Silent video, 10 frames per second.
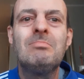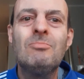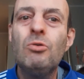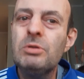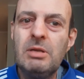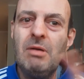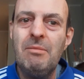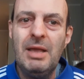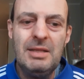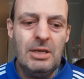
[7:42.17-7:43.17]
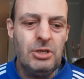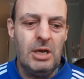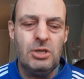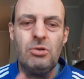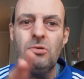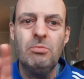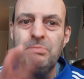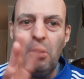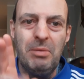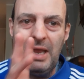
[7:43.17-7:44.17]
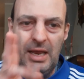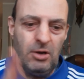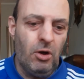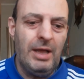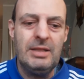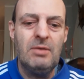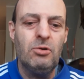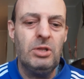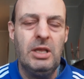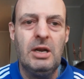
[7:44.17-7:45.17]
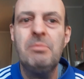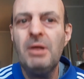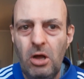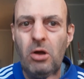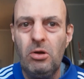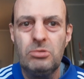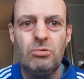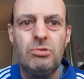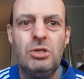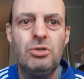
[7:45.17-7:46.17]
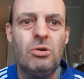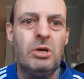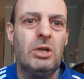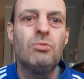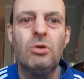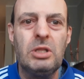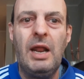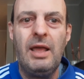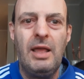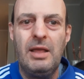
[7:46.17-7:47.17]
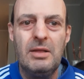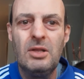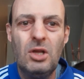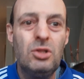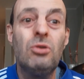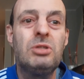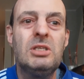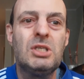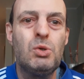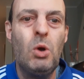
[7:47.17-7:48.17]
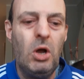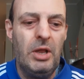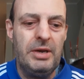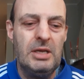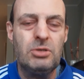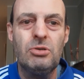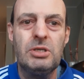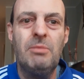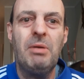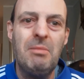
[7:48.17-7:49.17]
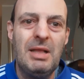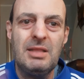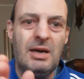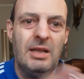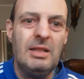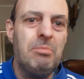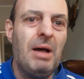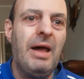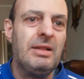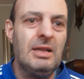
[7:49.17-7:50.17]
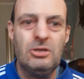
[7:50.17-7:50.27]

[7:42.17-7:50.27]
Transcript: Ultimamente ce ne sono un po' meno, eh, devo dire, però tutti i giorni due o tre notizie riesco sempre a metterle da parte.